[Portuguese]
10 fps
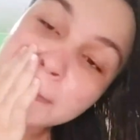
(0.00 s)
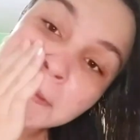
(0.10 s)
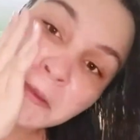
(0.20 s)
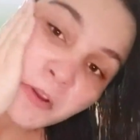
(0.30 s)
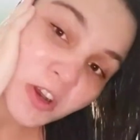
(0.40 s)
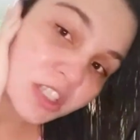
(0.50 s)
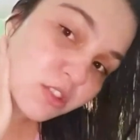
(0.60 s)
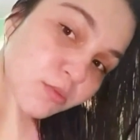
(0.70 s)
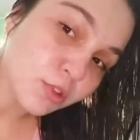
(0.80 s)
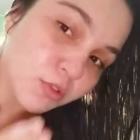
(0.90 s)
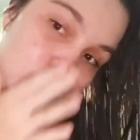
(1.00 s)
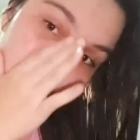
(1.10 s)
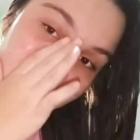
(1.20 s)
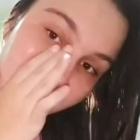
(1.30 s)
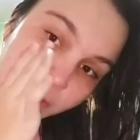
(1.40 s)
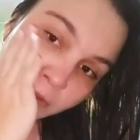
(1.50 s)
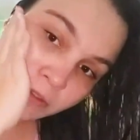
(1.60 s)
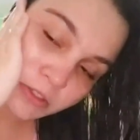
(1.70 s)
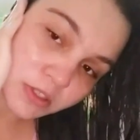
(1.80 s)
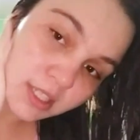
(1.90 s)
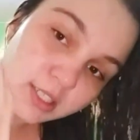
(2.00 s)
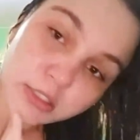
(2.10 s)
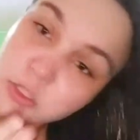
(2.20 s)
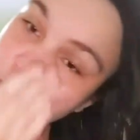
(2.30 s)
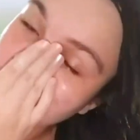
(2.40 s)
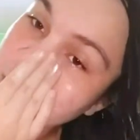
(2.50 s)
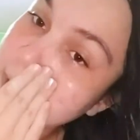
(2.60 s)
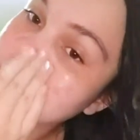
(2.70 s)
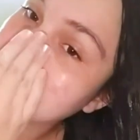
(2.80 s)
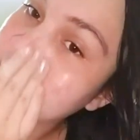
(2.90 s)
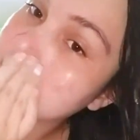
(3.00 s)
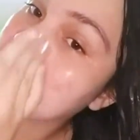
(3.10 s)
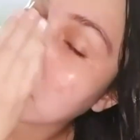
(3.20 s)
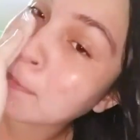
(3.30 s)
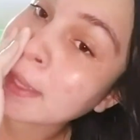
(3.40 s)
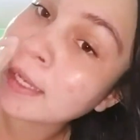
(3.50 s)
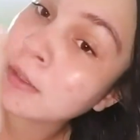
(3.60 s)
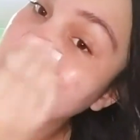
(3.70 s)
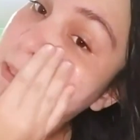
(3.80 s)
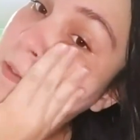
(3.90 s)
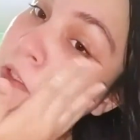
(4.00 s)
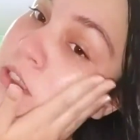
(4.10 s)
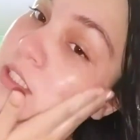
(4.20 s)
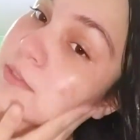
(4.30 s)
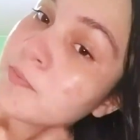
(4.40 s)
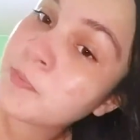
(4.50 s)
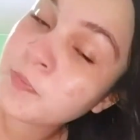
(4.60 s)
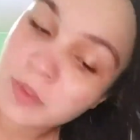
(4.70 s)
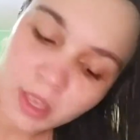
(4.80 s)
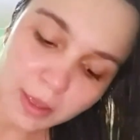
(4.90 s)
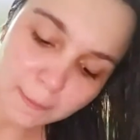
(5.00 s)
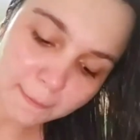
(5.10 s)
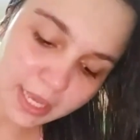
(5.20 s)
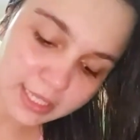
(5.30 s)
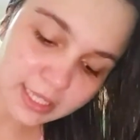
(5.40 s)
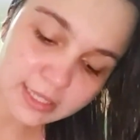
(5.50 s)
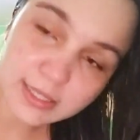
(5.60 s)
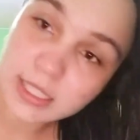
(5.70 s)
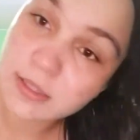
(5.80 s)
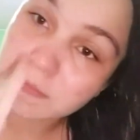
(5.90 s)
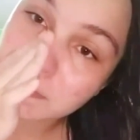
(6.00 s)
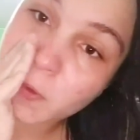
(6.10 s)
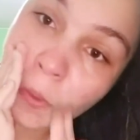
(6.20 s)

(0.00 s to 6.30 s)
Eu não gosto muito de usar protetor solar, gente, porque eu acho que deixa a minha pele oleosa. Mas assim,